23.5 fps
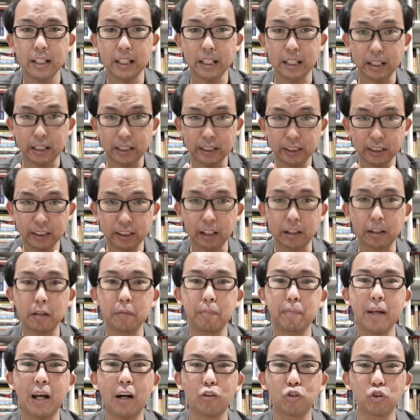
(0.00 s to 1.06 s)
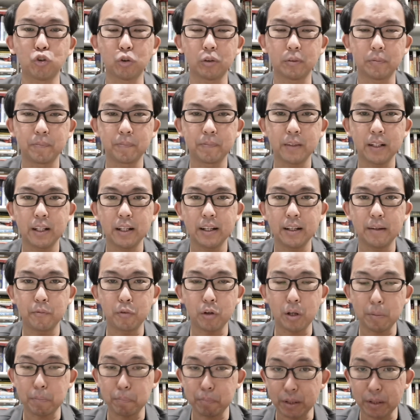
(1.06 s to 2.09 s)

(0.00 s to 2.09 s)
以神的标准为